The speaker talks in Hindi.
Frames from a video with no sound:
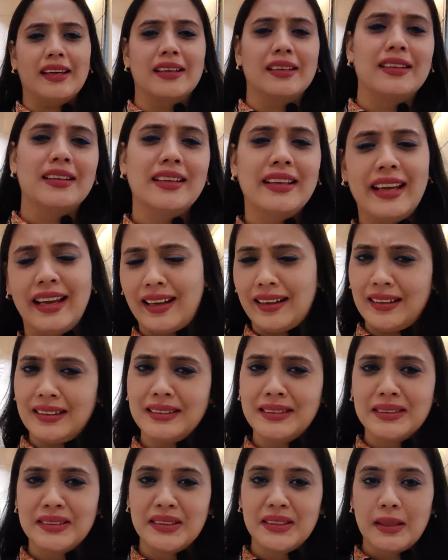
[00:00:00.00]
है है ना
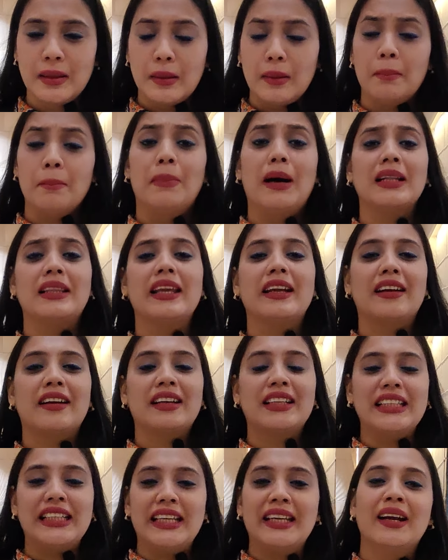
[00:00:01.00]
बातें
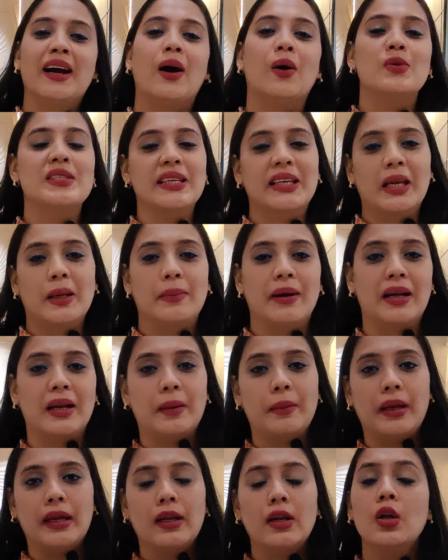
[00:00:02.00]
करनी है हाउजी के बारे
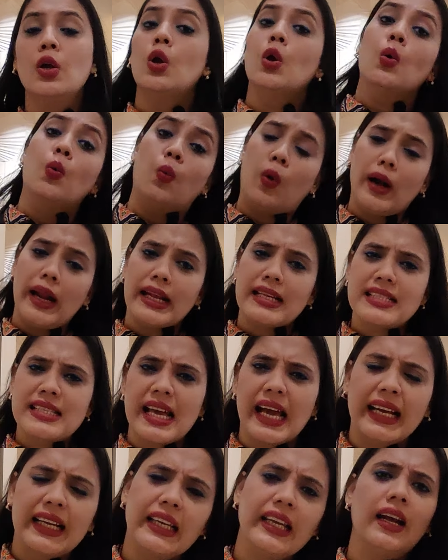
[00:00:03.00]
में वॉट
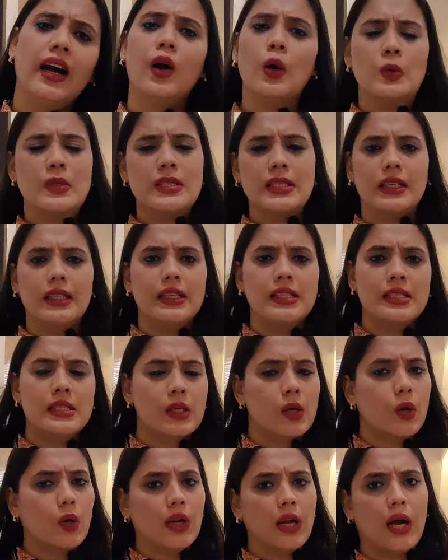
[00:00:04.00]
एग्जैक्टली हाउजी इज
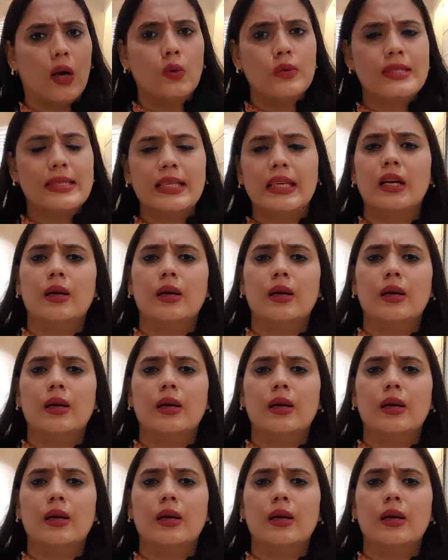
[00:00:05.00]
और हाउजी